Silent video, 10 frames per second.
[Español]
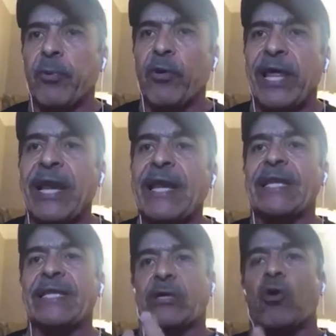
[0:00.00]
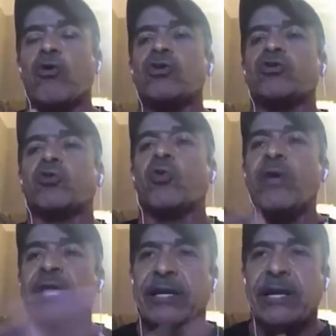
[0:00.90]
Para poder
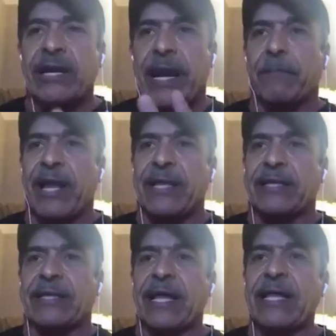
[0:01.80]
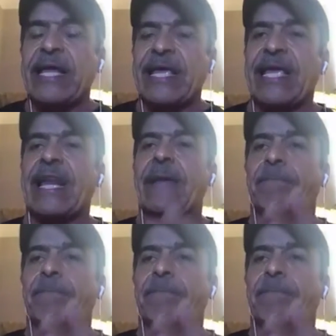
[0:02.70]
construir la planta